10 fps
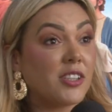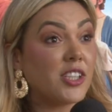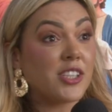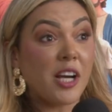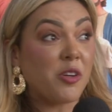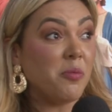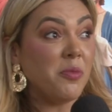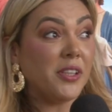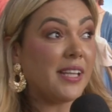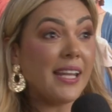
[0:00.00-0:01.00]
Então a gente está com
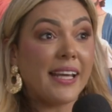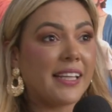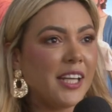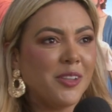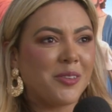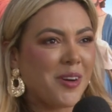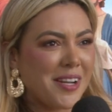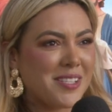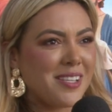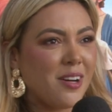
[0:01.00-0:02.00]
muita alegria no
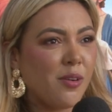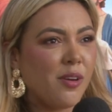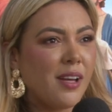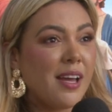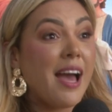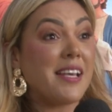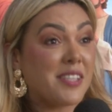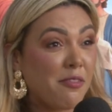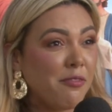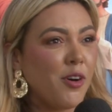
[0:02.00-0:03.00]
coração,
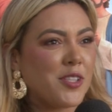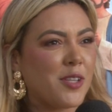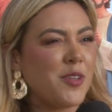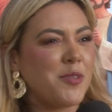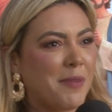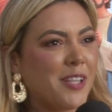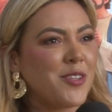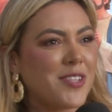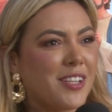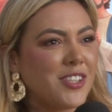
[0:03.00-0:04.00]
essa força do Espírito
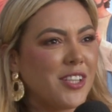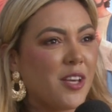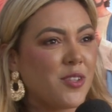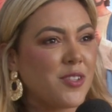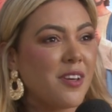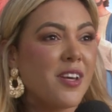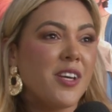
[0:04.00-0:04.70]
Santo de Deus.